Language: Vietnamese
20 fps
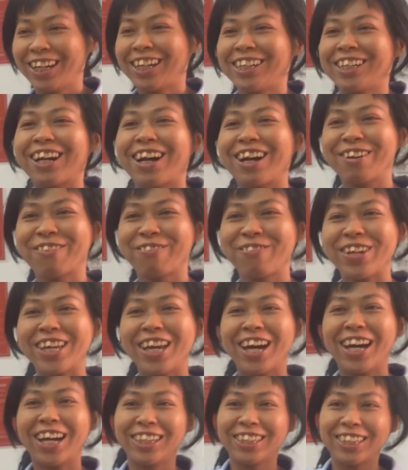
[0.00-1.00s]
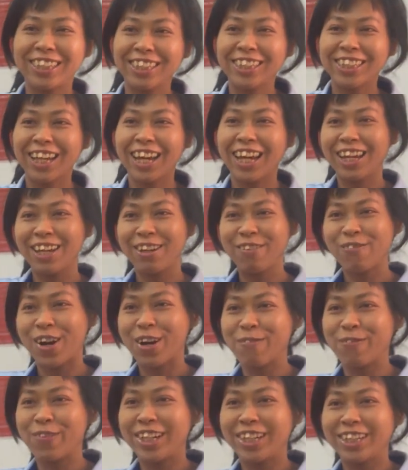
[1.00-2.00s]
Rồi bây giờ trước khi mà
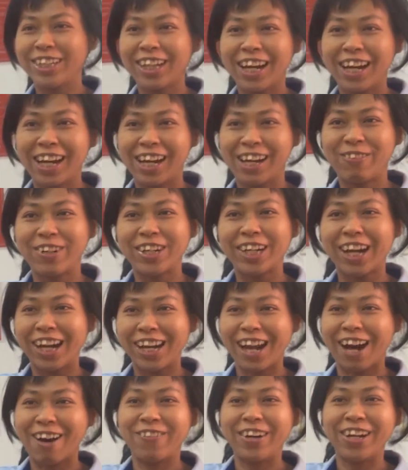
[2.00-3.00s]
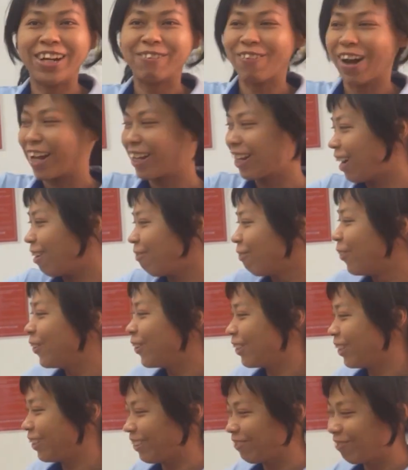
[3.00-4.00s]
mình khởi động á, bạn nào
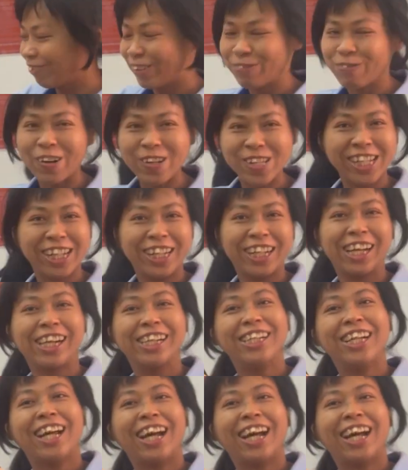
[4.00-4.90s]
muốn boxing thử nè.